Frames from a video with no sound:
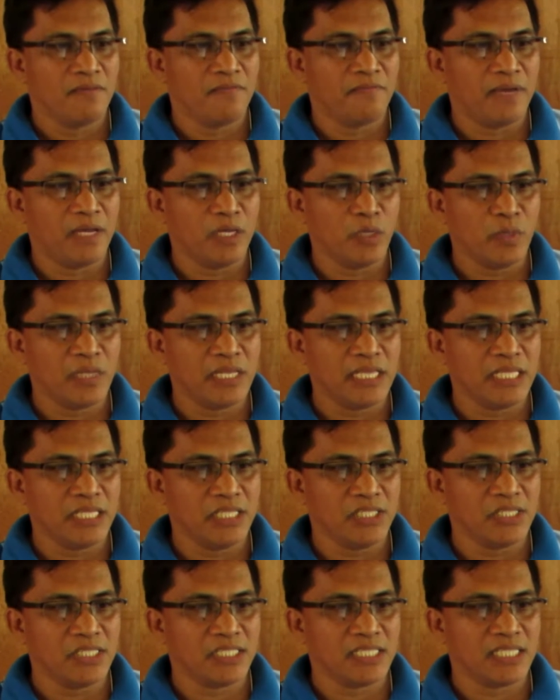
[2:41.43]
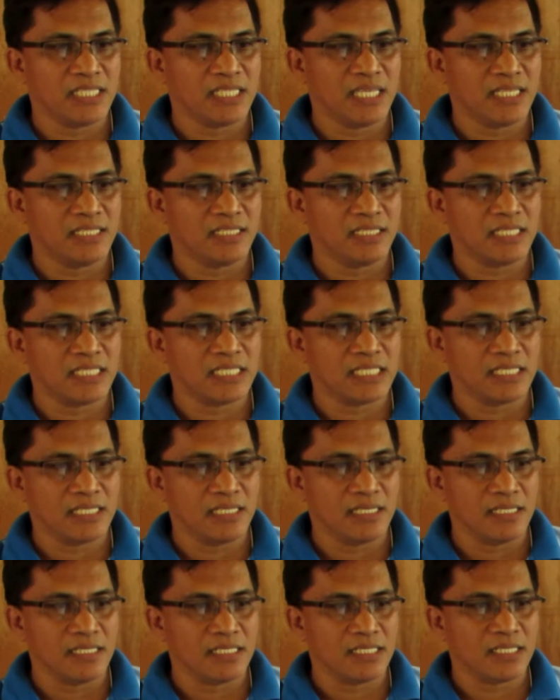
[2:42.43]
following leaders enhancing
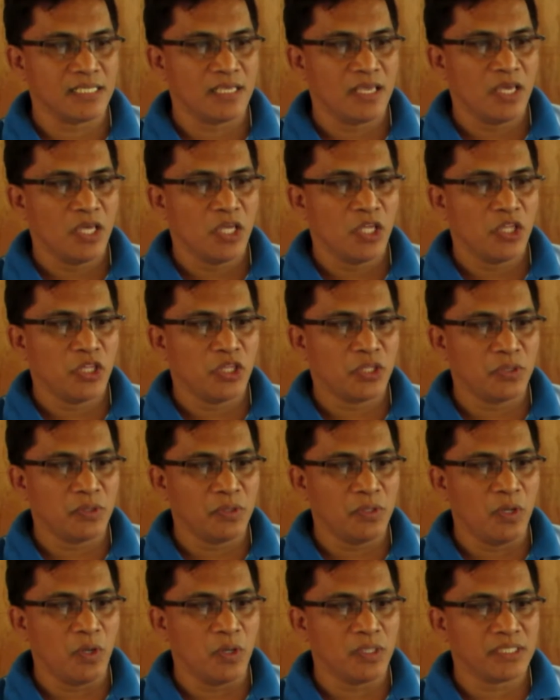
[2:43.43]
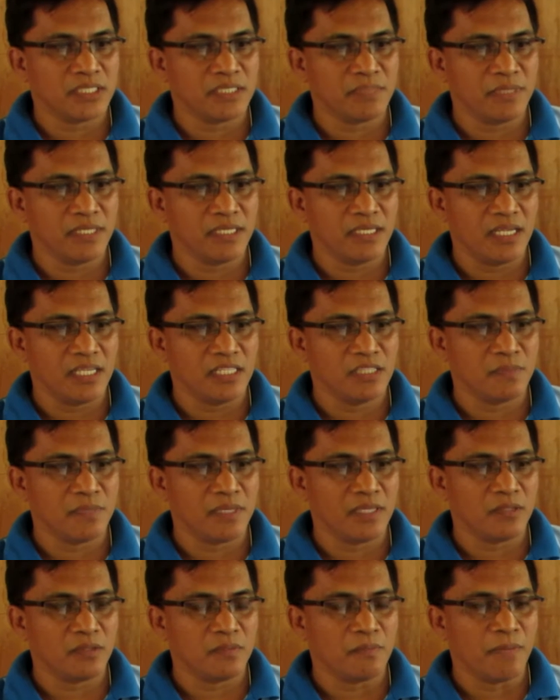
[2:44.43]
skills through long-term
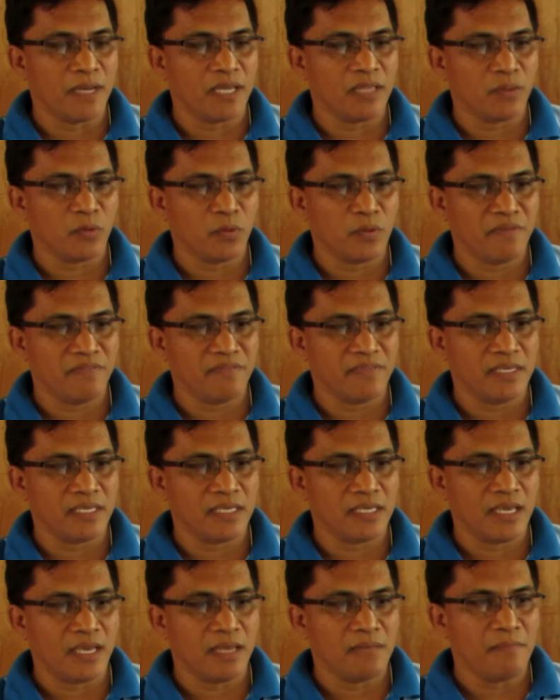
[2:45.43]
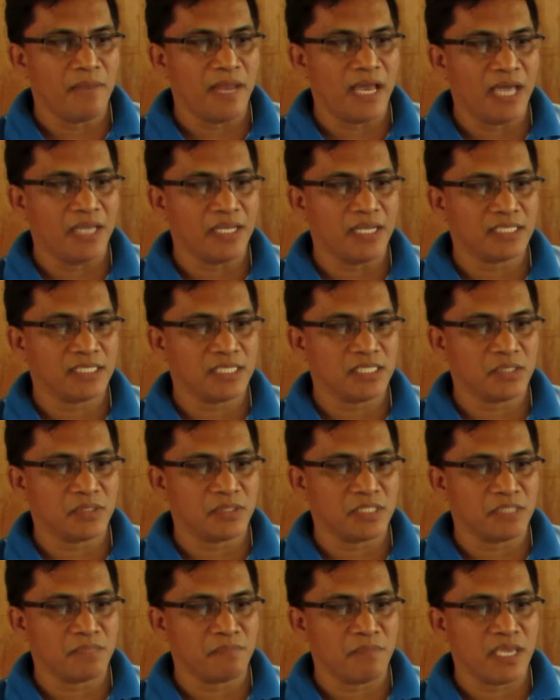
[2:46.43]
engagement on mat weaving and blaan
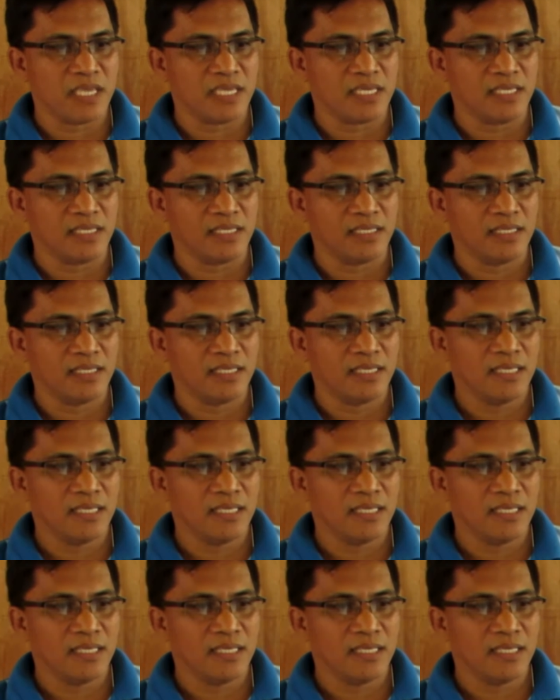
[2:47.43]
accessories making.